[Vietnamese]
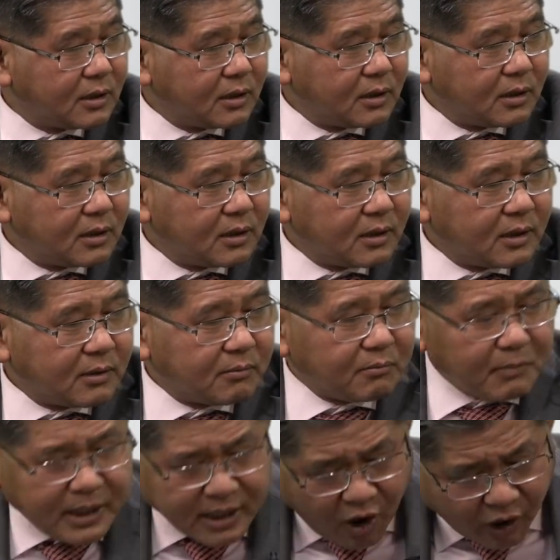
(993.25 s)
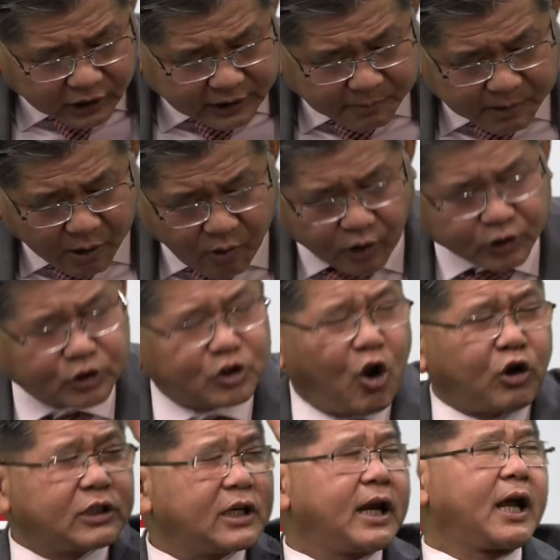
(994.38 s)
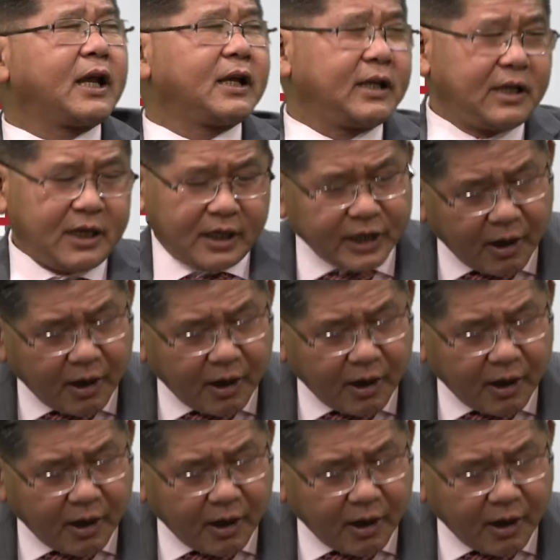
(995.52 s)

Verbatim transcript: dạ vâng bây giờ hỏi thêm câu hỏi chót nữa nè vâng.